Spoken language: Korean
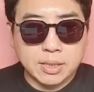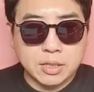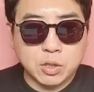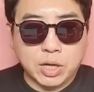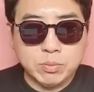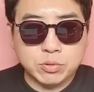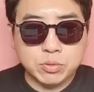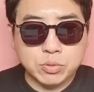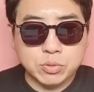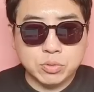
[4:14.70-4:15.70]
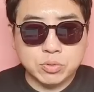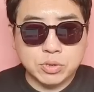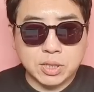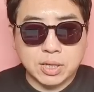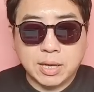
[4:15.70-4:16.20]
그리고
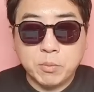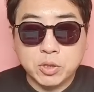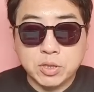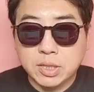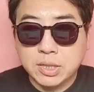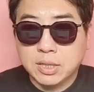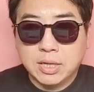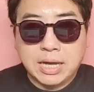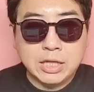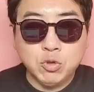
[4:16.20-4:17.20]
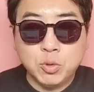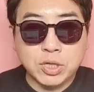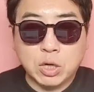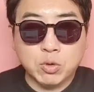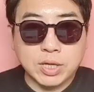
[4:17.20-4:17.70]
압수수색 하면은 한두
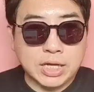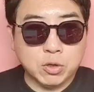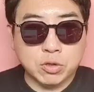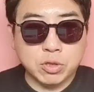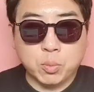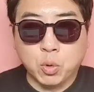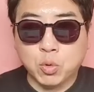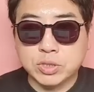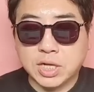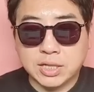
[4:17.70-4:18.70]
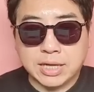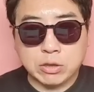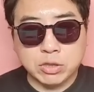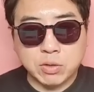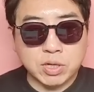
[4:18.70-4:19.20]
명이 나오는 게 아니거든요. 봉고차 한
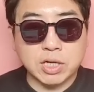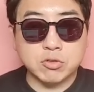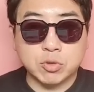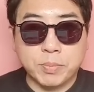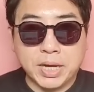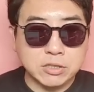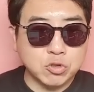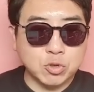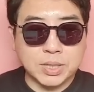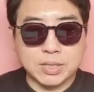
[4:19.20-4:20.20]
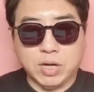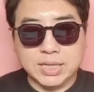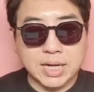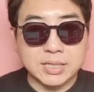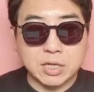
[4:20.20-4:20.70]
다섯 대 와가지고 박스 들고 막
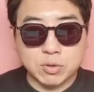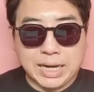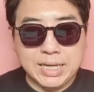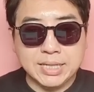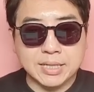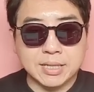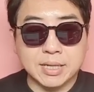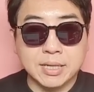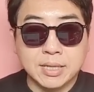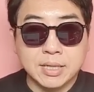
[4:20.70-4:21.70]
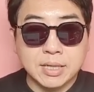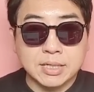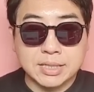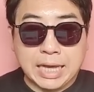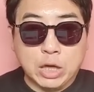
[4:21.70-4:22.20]
왔다 갔다 하고 난리 나는데
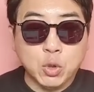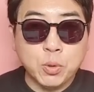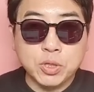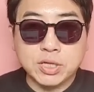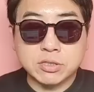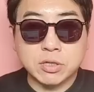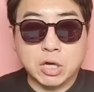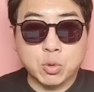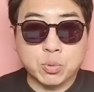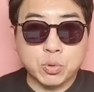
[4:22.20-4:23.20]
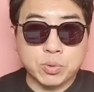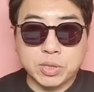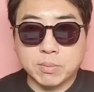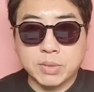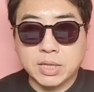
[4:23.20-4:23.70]
그 대로변에 있어요. 에코프로
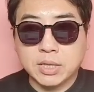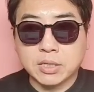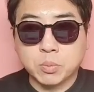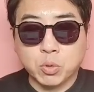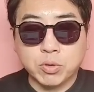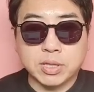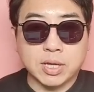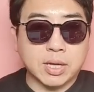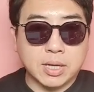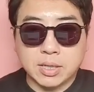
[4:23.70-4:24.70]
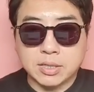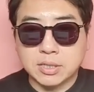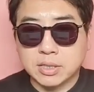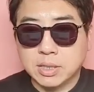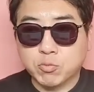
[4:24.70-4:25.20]
BM 그 본사
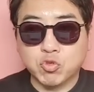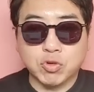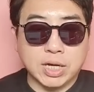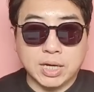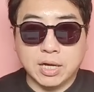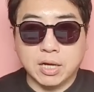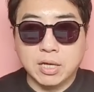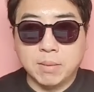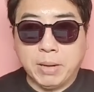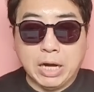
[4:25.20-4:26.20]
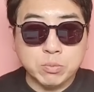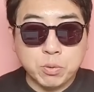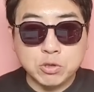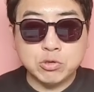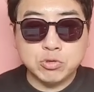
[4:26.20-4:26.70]
그 입구가 바로
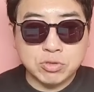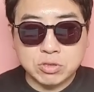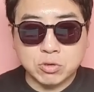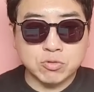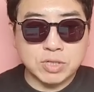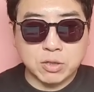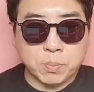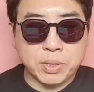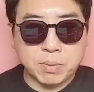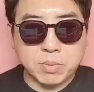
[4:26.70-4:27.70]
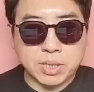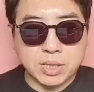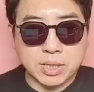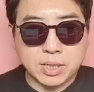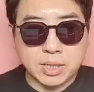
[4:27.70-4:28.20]
버스 정장 옆이란
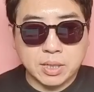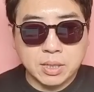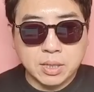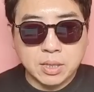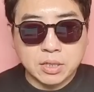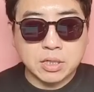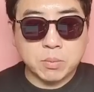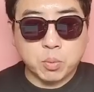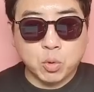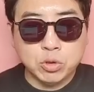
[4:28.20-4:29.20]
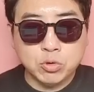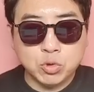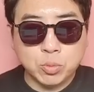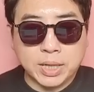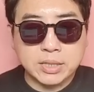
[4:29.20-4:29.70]
말이야. 그렇게 보는
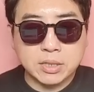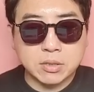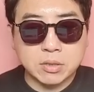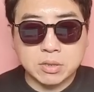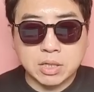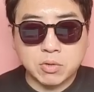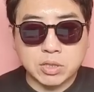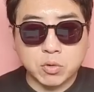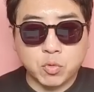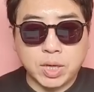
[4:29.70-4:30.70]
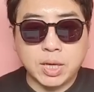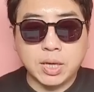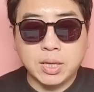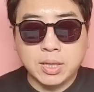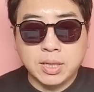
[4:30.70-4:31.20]
눈도 많은 그런 상황에서
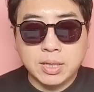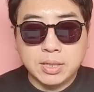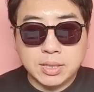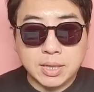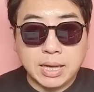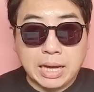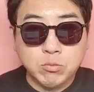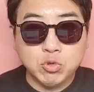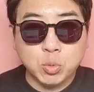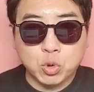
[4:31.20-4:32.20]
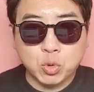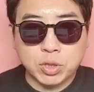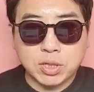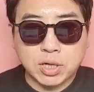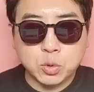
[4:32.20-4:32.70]
왜 이게 아무도 모르고
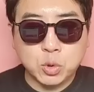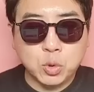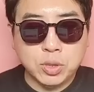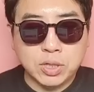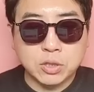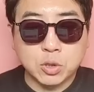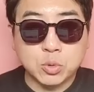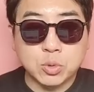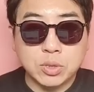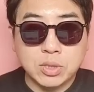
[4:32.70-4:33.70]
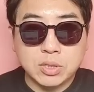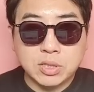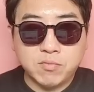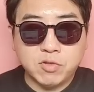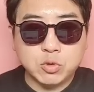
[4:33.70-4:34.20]
있다가 토요일에 그것도
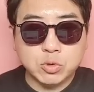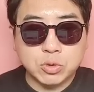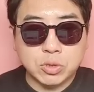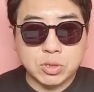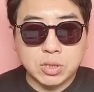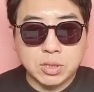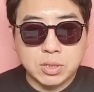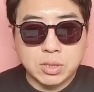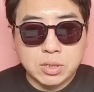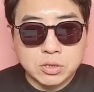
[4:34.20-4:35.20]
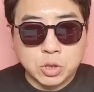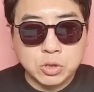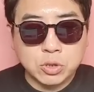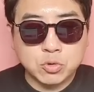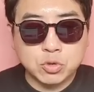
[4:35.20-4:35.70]
TV조선
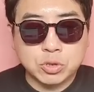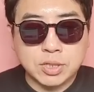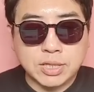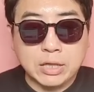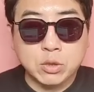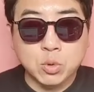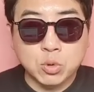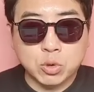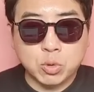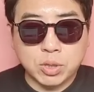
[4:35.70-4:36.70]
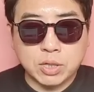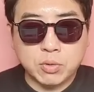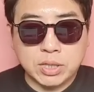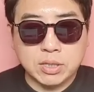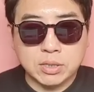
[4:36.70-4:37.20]
저녁 뉴스에 단독으로 소개가
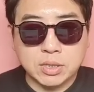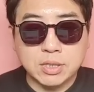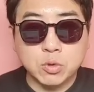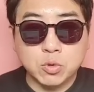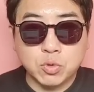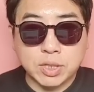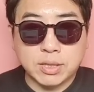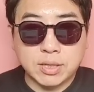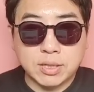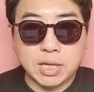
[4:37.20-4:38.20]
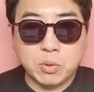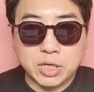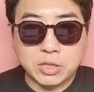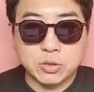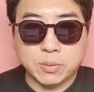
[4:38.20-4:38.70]
됐는지 이것도 우리가 생각을
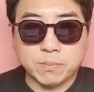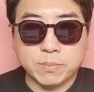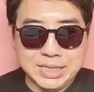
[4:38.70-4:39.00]
해봐야죠.